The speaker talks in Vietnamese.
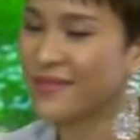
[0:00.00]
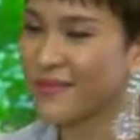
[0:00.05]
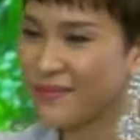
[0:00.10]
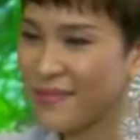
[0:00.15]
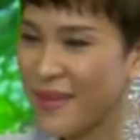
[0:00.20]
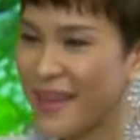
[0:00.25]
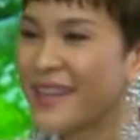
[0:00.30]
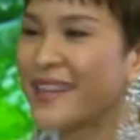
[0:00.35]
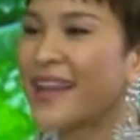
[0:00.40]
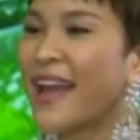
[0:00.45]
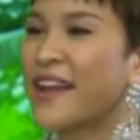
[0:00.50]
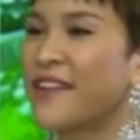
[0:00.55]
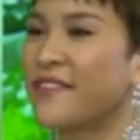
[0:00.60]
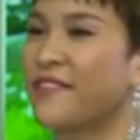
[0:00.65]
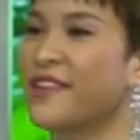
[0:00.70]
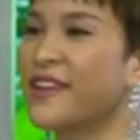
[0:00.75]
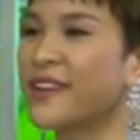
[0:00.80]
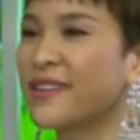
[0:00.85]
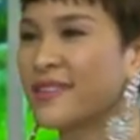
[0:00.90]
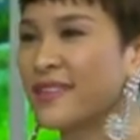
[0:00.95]
bên cạnh
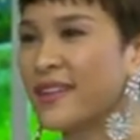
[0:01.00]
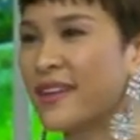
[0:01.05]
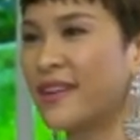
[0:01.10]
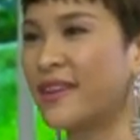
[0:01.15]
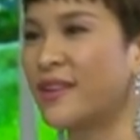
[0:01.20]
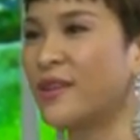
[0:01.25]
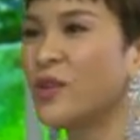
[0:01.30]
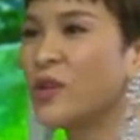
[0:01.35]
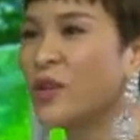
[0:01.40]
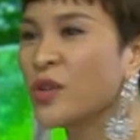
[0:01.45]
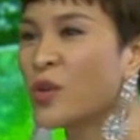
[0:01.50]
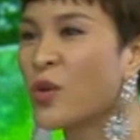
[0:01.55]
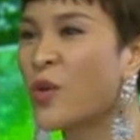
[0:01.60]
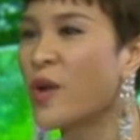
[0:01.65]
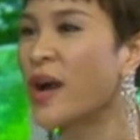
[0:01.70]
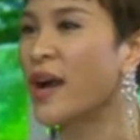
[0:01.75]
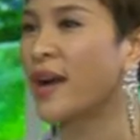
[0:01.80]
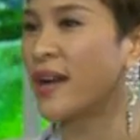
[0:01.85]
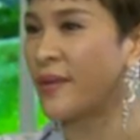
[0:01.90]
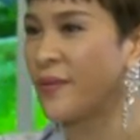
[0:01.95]
việc à, luôn luôn cố
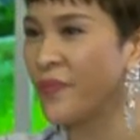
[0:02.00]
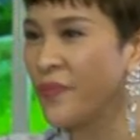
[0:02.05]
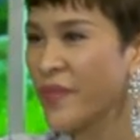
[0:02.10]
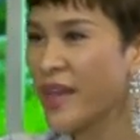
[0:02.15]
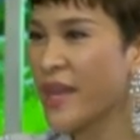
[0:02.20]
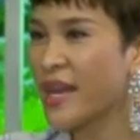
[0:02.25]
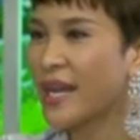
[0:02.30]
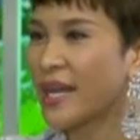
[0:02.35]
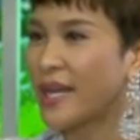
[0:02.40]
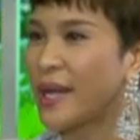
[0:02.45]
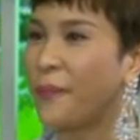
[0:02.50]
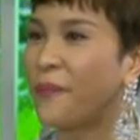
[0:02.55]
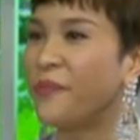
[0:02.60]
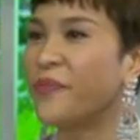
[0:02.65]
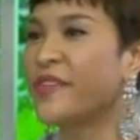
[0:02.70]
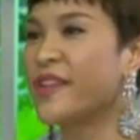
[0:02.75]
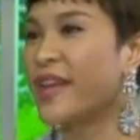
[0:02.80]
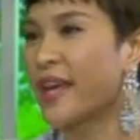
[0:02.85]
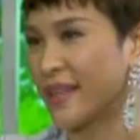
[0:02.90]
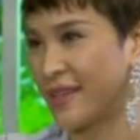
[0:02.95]
gắng cập
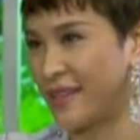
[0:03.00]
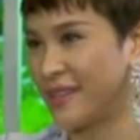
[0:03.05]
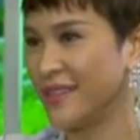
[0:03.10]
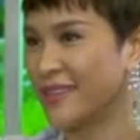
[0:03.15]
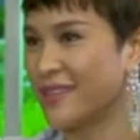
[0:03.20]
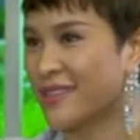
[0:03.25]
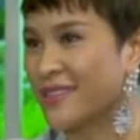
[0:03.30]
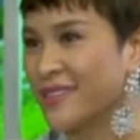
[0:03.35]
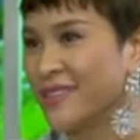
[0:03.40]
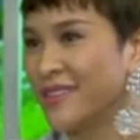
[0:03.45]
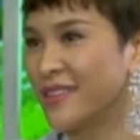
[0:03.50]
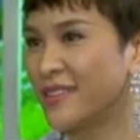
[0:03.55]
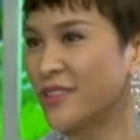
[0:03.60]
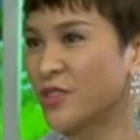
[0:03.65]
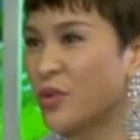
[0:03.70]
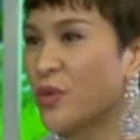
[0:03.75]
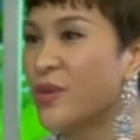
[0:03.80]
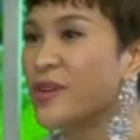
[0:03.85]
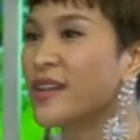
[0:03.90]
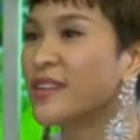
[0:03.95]
nhật những à,
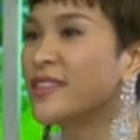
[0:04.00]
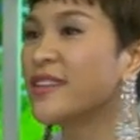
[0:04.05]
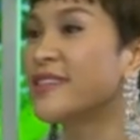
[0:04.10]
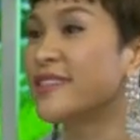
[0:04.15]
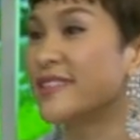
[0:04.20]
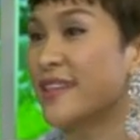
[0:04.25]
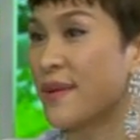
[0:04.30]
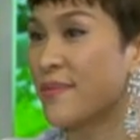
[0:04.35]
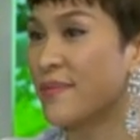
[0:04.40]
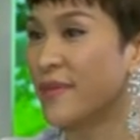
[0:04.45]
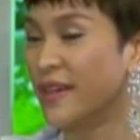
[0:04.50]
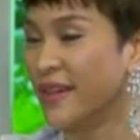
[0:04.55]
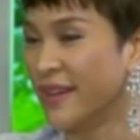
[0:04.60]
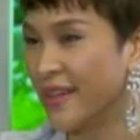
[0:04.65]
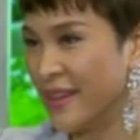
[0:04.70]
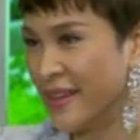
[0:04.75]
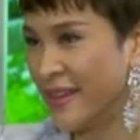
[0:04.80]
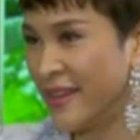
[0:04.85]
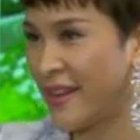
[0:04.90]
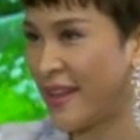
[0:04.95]
xu hướng thời trang
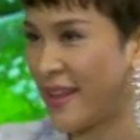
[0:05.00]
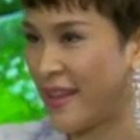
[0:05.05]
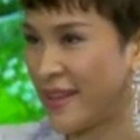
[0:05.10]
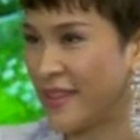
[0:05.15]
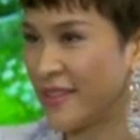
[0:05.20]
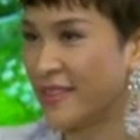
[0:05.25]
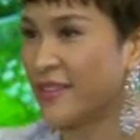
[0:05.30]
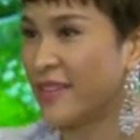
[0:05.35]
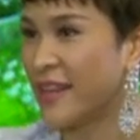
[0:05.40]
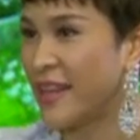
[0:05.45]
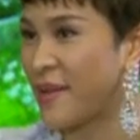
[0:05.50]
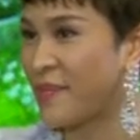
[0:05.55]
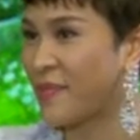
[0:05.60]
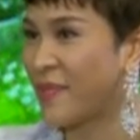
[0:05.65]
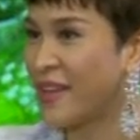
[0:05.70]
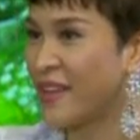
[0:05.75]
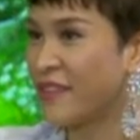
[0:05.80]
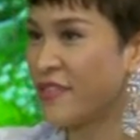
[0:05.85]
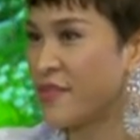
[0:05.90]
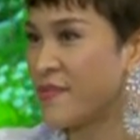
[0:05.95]
mới để thử nghiệm
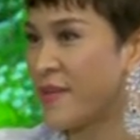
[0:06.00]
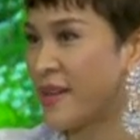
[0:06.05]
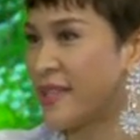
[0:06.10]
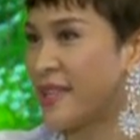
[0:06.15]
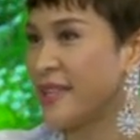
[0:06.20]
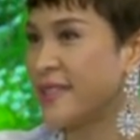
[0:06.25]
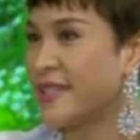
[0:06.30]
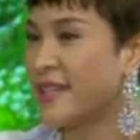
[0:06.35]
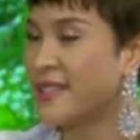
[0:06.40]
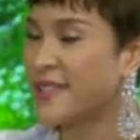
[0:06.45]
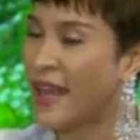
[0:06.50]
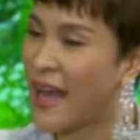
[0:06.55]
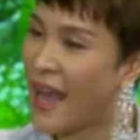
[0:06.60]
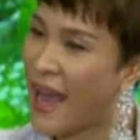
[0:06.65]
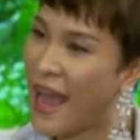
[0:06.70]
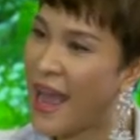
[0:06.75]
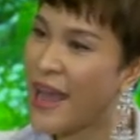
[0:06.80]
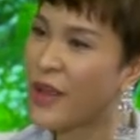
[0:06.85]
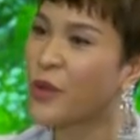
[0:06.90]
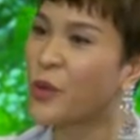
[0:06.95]
thì Phương Mai tin chắc rằng
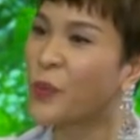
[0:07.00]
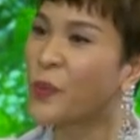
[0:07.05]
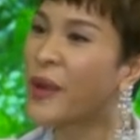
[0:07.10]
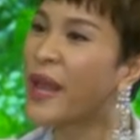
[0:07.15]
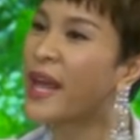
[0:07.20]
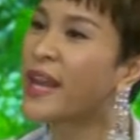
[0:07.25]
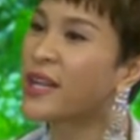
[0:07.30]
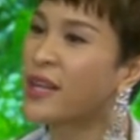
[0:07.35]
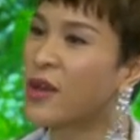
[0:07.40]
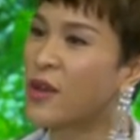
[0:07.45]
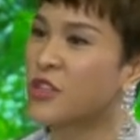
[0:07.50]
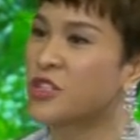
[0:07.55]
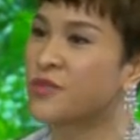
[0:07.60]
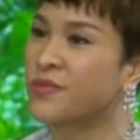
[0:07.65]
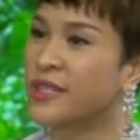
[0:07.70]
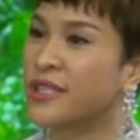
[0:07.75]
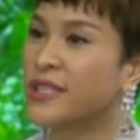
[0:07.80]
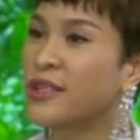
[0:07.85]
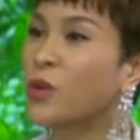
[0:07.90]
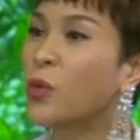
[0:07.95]
ai cũng nên có cho
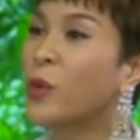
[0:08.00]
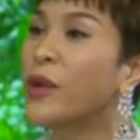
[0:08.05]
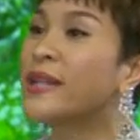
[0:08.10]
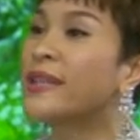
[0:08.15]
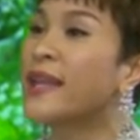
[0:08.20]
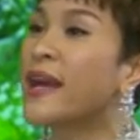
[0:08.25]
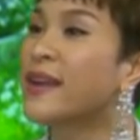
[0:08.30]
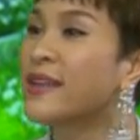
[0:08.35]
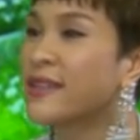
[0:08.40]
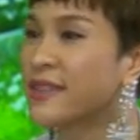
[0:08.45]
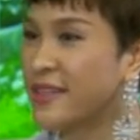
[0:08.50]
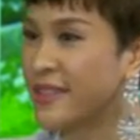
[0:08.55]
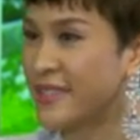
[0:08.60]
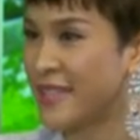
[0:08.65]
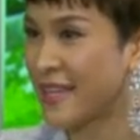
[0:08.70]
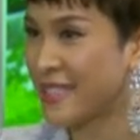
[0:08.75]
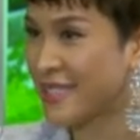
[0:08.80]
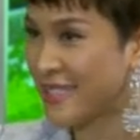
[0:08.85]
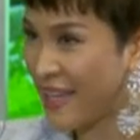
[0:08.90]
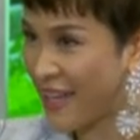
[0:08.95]
mình những quy tắc thời
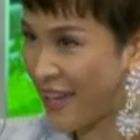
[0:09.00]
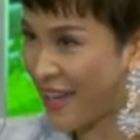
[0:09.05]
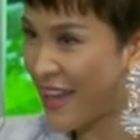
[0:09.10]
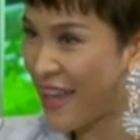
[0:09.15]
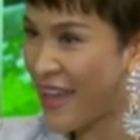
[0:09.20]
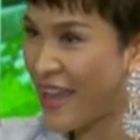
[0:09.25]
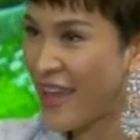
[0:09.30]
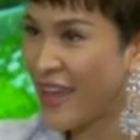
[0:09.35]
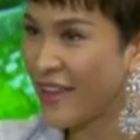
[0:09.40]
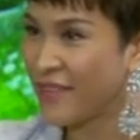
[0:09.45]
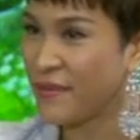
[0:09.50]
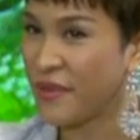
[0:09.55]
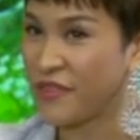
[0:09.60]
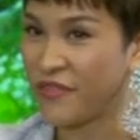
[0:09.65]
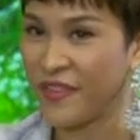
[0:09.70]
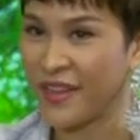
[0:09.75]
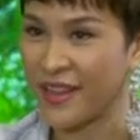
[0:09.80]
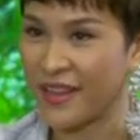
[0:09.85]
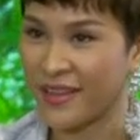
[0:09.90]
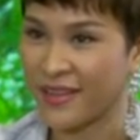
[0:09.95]
trang riêng bởi
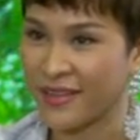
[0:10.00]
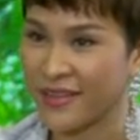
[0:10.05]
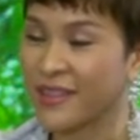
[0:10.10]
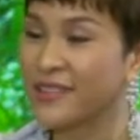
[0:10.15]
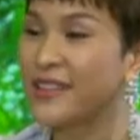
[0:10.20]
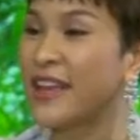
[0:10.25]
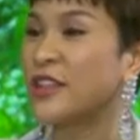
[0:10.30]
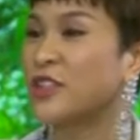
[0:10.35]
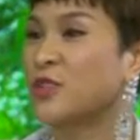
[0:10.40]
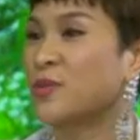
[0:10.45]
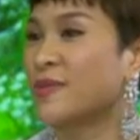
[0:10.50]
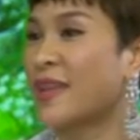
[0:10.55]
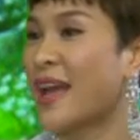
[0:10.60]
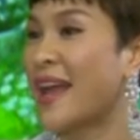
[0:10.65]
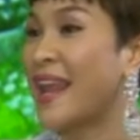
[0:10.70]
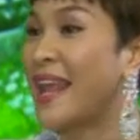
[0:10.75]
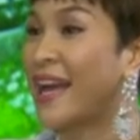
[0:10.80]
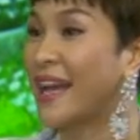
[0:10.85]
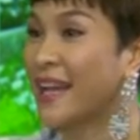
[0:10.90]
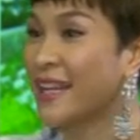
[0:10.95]
vì cơ thể chúng
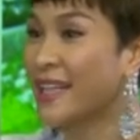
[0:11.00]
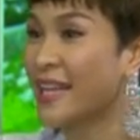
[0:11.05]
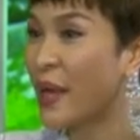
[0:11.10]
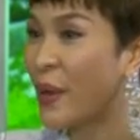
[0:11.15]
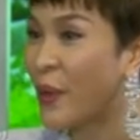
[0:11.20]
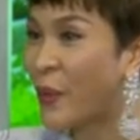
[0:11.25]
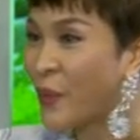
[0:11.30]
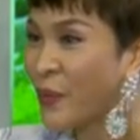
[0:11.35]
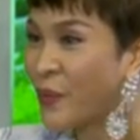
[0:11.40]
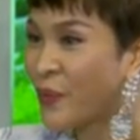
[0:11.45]
ta là khác nhau